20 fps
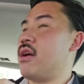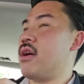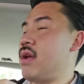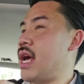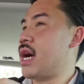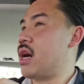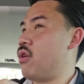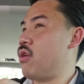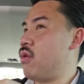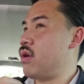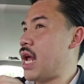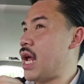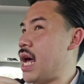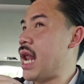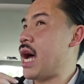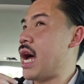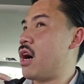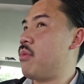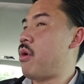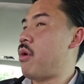เขาเนี่ยเขาน่า
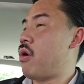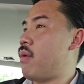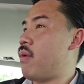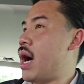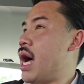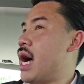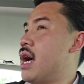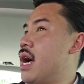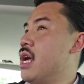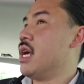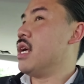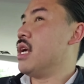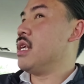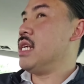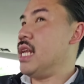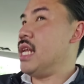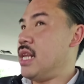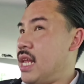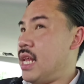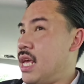รักเขาบอกว่า
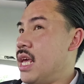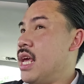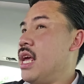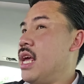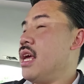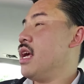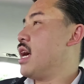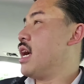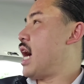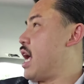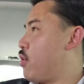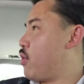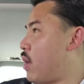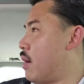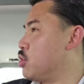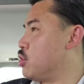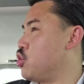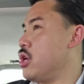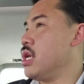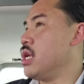ยินดีให้ค
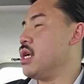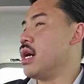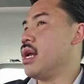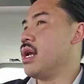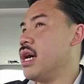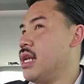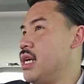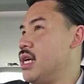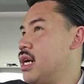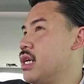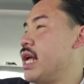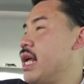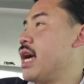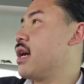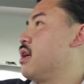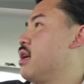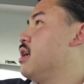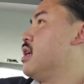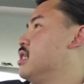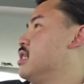วามช่วยเหลือเลยเรื่องเด็ก
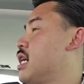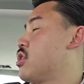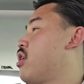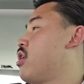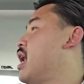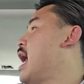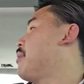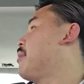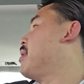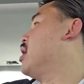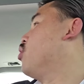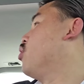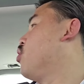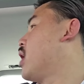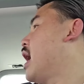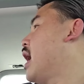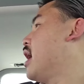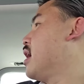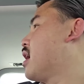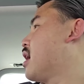จากตอนแรกไม่รู้
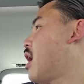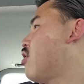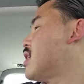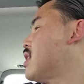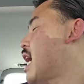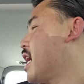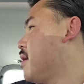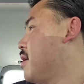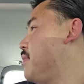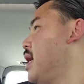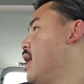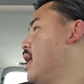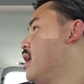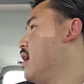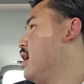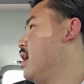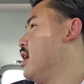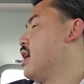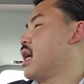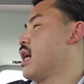ไงเข้าใจกันผิด
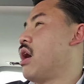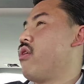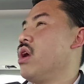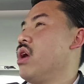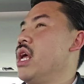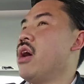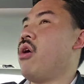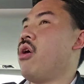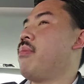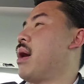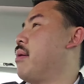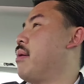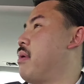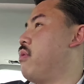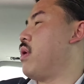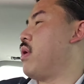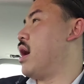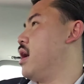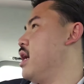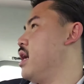เขาก็เลยออกมาแบ
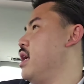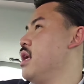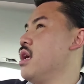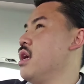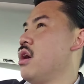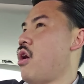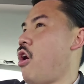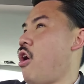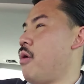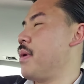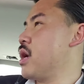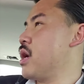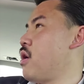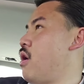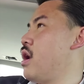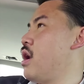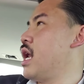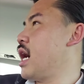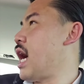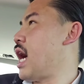บว่าเฮ้ยออกไป
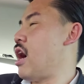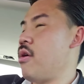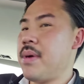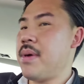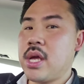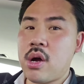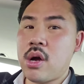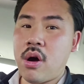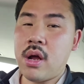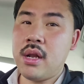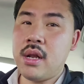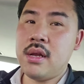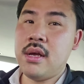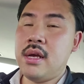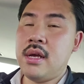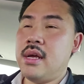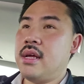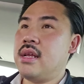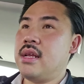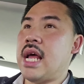ก่อนนะข่าวไปก่อน
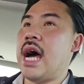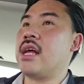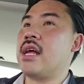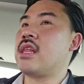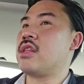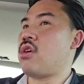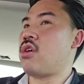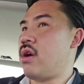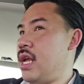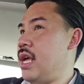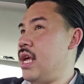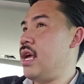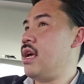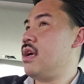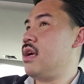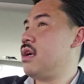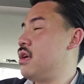แต่ตอนนี้